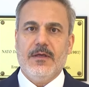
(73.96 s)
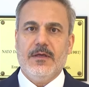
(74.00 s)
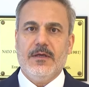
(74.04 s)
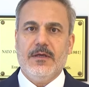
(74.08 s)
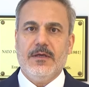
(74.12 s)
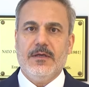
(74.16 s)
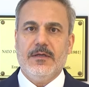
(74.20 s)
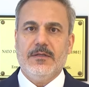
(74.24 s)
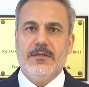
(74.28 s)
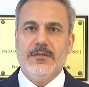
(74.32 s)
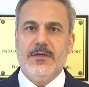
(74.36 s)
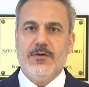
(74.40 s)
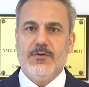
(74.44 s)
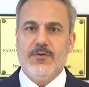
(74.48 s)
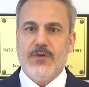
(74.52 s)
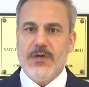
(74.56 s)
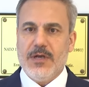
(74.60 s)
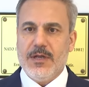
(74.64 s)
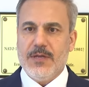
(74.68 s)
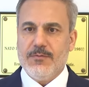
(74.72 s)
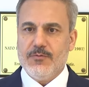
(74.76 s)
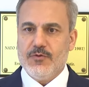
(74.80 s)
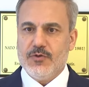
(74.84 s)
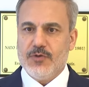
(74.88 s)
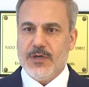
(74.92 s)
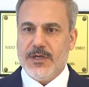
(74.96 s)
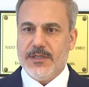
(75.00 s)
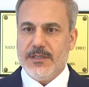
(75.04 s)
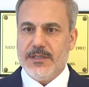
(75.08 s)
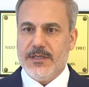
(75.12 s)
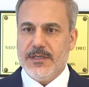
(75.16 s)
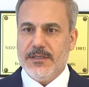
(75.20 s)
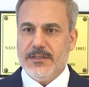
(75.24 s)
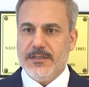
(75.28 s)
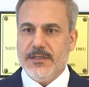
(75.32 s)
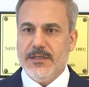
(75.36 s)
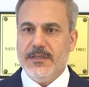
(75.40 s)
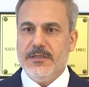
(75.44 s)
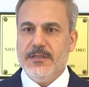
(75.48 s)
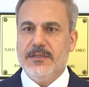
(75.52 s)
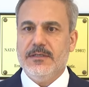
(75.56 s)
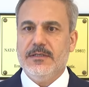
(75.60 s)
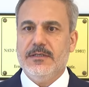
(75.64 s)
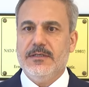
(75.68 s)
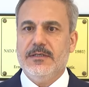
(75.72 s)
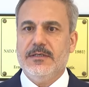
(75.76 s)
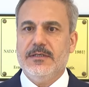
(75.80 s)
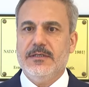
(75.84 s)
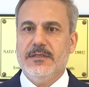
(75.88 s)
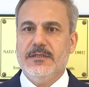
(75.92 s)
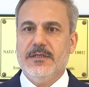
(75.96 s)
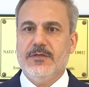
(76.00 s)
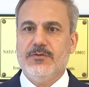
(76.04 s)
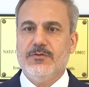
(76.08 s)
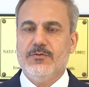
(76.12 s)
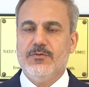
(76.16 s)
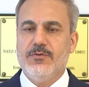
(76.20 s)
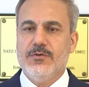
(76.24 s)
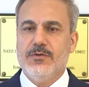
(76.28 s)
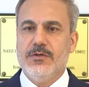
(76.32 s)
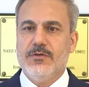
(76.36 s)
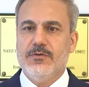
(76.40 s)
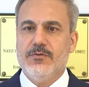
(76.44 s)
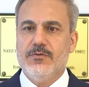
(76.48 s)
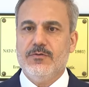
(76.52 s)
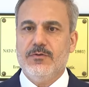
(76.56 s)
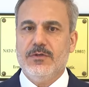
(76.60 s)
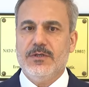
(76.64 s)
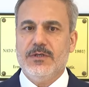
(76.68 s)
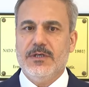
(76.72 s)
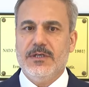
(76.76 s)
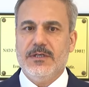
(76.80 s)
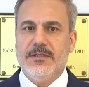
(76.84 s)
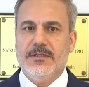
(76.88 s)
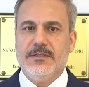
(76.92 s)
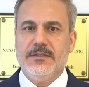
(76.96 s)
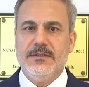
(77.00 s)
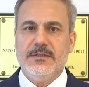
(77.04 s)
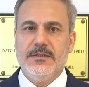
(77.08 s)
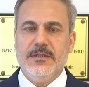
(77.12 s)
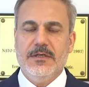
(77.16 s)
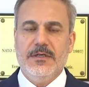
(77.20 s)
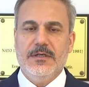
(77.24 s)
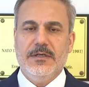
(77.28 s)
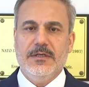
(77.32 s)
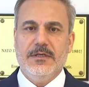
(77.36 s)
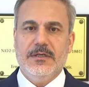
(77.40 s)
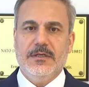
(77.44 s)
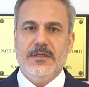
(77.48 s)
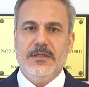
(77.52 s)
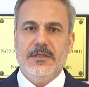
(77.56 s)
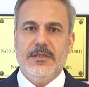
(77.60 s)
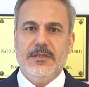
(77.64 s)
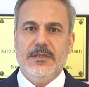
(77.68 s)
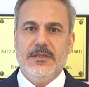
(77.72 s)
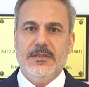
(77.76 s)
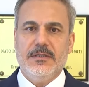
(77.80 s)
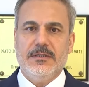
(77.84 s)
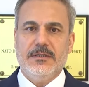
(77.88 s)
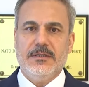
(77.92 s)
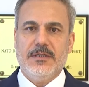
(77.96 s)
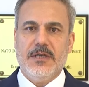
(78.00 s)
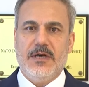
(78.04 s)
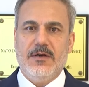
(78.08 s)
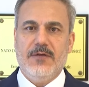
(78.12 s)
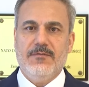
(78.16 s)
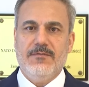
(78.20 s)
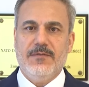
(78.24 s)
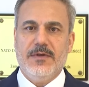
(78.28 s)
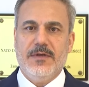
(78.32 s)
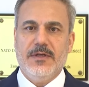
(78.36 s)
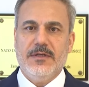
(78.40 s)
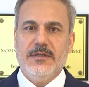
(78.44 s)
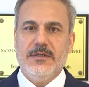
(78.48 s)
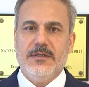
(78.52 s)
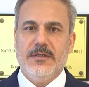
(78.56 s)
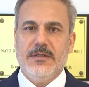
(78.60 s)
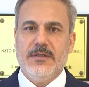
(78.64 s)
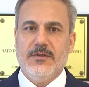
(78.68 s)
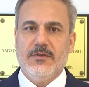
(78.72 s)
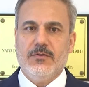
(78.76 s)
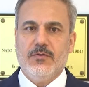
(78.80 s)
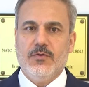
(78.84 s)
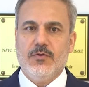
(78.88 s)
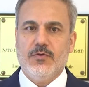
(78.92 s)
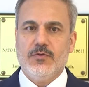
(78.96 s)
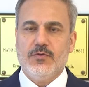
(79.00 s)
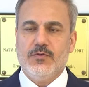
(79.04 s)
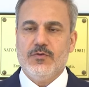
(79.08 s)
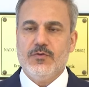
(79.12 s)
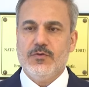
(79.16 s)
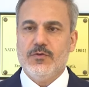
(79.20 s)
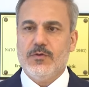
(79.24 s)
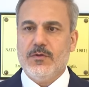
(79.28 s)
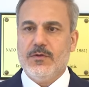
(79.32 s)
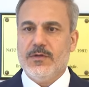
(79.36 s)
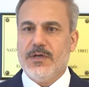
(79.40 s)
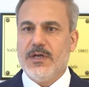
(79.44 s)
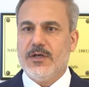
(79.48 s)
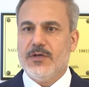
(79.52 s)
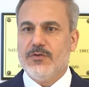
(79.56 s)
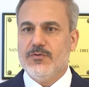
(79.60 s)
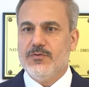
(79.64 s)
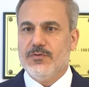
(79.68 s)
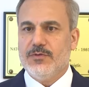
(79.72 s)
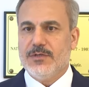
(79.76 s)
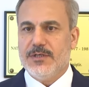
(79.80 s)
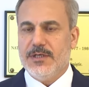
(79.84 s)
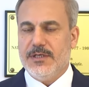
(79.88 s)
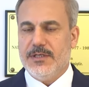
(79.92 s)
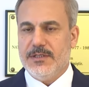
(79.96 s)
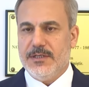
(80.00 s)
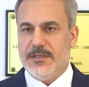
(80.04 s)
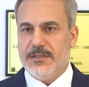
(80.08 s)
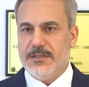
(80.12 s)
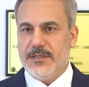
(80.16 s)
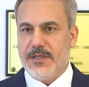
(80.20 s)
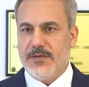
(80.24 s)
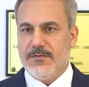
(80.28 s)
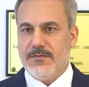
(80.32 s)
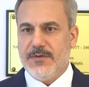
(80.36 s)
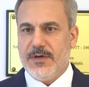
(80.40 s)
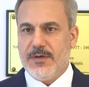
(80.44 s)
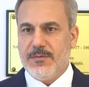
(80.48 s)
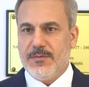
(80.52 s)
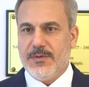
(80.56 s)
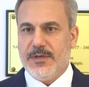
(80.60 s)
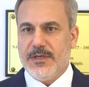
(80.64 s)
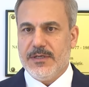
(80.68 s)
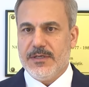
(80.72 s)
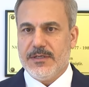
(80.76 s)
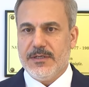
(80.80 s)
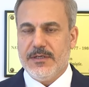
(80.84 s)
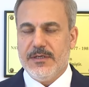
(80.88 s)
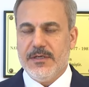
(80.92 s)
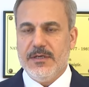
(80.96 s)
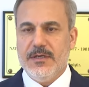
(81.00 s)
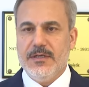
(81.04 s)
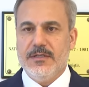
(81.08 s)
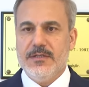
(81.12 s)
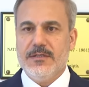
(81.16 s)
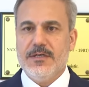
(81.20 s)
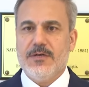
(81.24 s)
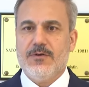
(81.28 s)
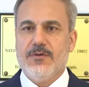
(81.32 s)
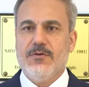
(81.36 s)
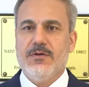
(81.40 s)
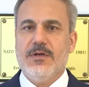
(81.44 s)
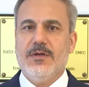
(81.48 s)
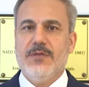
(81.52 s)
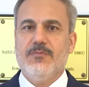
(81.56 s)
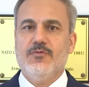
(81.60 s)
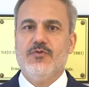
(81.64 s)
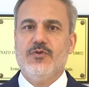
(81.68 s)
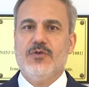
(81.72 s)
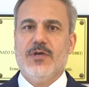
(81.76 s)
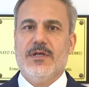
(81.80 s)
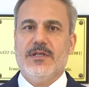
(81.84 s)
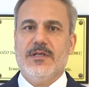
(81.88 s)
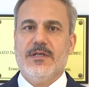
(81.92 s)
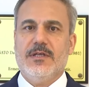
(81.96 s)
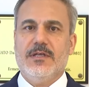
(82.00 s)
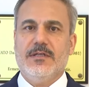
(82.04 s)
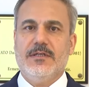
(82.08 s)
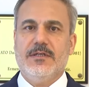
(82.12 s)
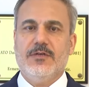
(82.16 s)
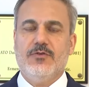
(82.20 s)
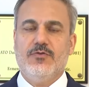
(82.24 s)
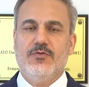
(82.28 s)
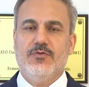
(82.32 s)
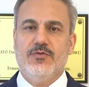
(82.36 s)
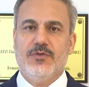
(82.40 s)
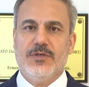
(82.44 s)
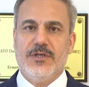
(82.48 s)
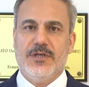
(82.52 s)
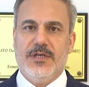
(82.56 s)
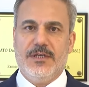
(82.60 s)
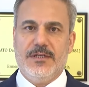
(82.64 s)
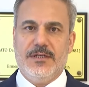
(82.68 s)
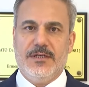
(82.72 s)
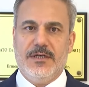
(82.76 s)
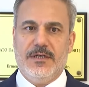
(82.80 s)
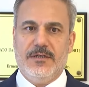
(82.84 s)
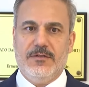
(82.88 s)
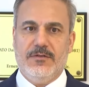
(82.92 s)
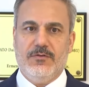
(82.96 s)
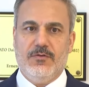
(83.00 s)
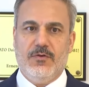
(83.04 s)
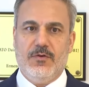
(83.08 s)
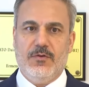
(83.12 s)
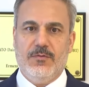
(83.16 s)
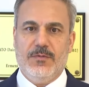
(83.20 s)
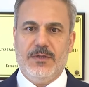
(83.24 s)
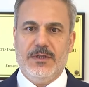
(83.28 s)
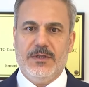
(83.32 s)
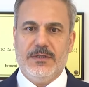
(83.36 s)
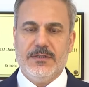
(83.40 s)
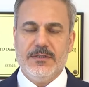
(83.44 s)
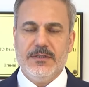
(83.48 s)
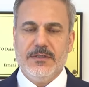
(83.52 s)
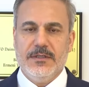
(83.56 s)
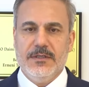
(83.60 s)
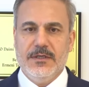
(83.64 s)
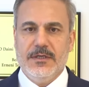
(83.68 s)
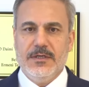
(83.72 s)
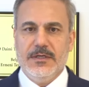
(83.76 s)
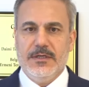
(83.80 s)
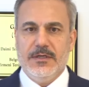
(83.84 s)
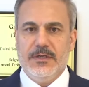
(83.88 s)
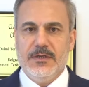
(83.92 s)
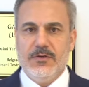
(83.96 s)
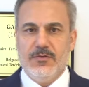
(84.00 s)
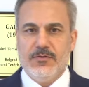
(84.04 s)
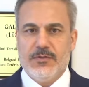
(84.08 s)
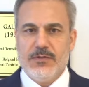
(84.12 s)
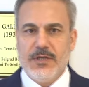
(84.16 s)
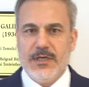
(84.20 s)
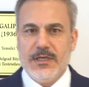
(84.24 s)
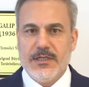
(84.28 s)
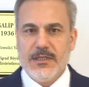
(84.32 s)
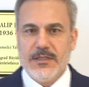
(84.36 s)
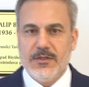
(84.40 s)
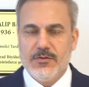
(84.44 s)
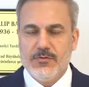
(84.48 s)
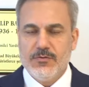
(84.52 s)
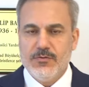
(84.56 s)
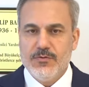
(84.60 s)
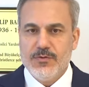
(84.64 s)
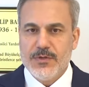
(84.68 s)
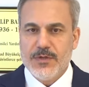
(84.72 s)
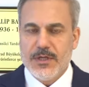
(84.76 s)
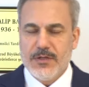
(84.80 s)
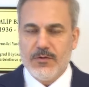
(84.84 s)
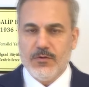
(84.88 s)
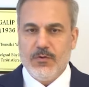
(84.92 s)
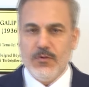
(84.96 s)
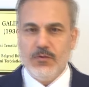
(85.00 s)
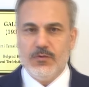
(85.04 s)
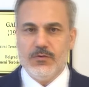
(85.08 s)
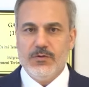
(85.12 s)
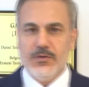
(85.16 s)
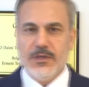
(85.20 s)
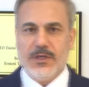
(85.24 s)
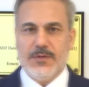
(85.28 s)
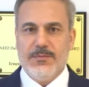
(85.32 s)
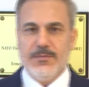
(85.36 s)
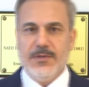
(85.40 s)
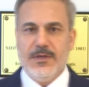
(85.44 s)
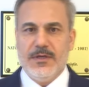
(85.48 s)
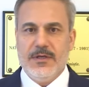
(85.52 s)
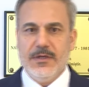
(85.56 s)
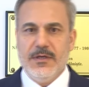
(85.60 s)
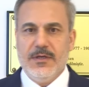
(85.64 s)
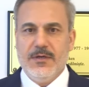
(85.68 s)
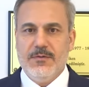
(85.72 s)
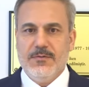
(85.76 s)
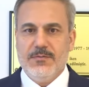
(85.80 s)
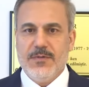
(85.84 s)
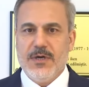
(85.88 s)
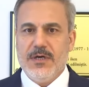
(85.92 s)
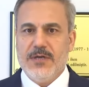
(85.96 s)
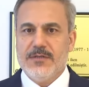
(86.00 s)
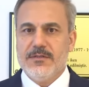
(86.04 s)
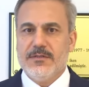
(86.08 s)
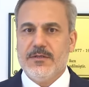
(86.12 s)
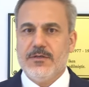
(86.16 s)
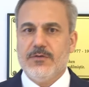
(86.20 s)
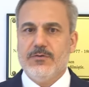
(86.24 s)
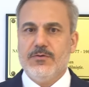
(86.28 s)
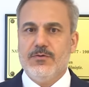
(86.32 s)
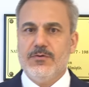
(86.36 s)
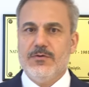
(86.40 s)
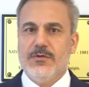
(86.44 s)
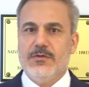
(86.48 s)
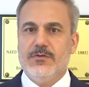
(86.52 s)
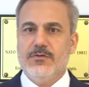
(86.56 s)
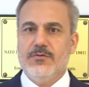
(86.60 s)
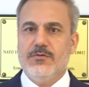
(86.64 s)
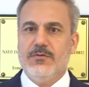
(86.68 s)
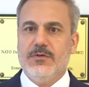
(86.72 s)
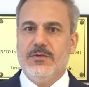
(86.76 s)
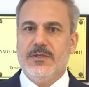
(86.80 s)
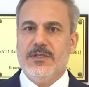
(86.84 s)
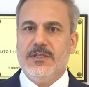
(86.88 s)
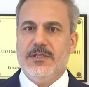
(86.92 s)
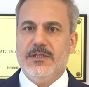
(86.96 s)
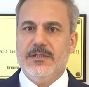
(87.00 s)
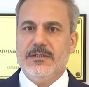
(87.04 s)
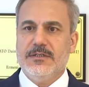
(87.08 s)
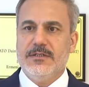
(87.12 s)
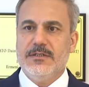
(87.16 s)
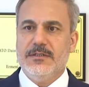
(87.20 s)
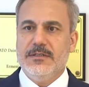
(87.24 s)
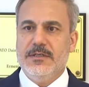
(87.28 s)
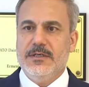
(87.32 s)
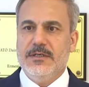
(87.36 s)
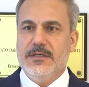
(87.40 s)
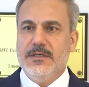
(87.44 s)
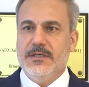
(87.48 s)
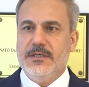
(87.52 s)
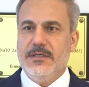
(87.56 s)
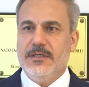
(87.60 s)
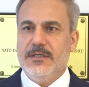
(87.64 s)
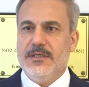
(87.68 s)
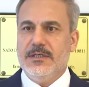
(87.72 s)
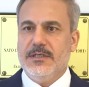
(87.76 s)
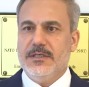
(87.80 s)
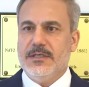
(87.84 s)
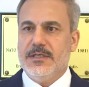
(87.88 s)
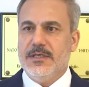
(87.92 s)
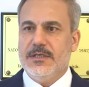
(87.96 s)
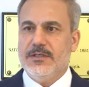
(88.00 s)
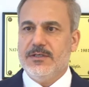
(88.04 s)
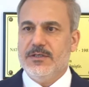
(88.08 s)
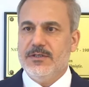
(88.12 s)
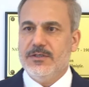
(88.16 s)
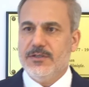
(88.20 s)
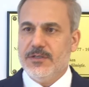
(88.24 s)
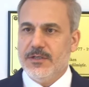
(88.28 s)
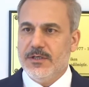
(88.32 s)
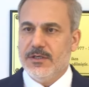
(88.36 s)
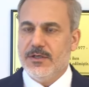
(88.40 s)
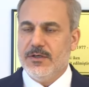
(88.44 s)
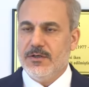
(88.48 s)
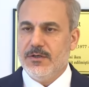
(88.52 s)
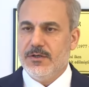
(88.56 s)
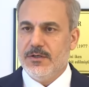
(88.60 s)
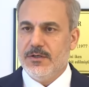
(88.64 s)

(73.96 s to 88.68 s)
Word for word: e, terörle mücadelede e, NATO üyesi ülkelerin e, tam ve koşulsuz olarak Türkiye'ye destek vermeleri, terörle mücadelede Türkiye'nin yanında olmaları, özellikle Suriye'de olduğu gibi bazı NATO üyesi ülkelerin e, geçici